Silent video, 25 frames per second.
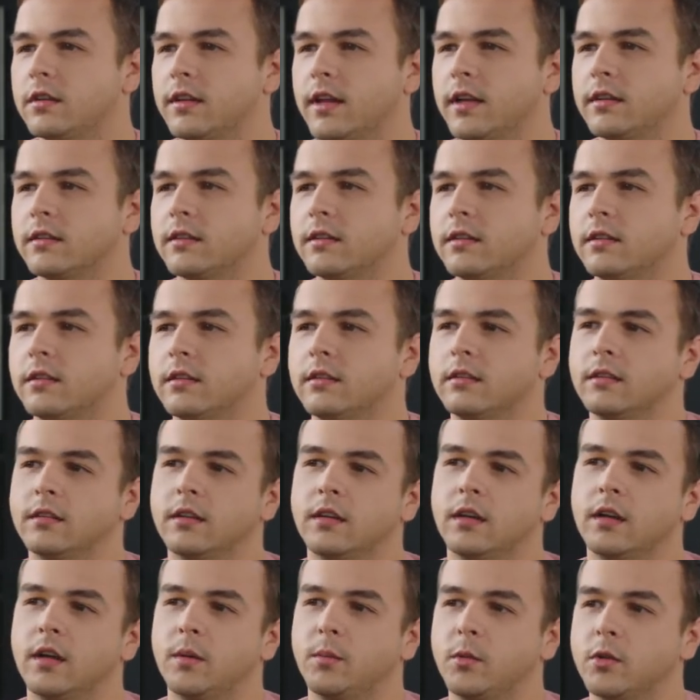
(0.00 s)
данные,
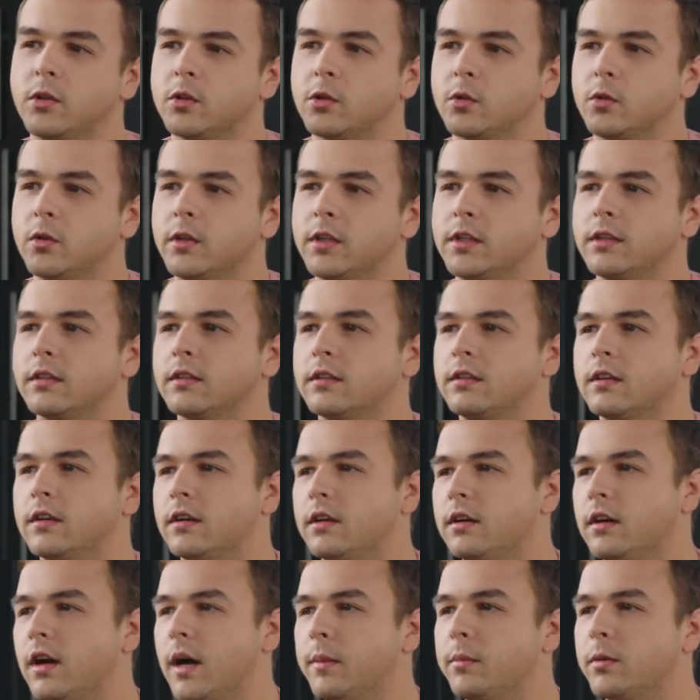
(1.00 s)
угу. мониторинг,
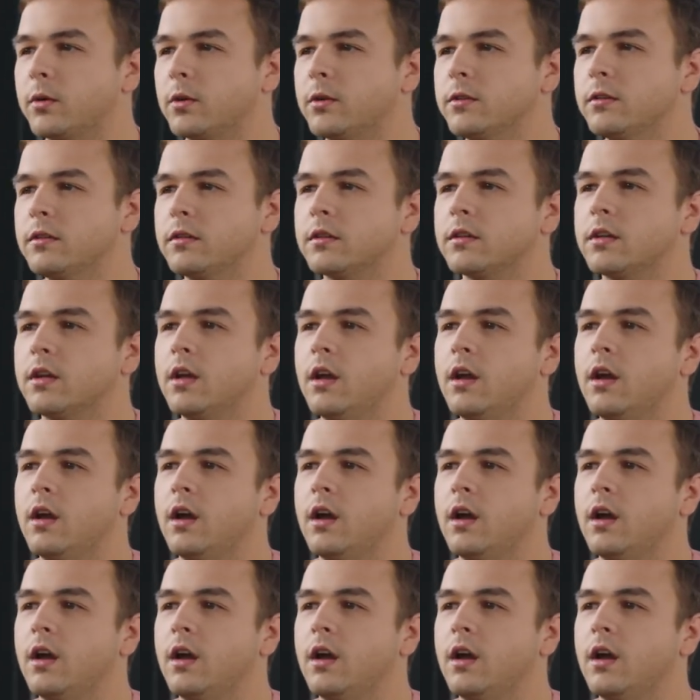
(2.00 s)
а, опросы.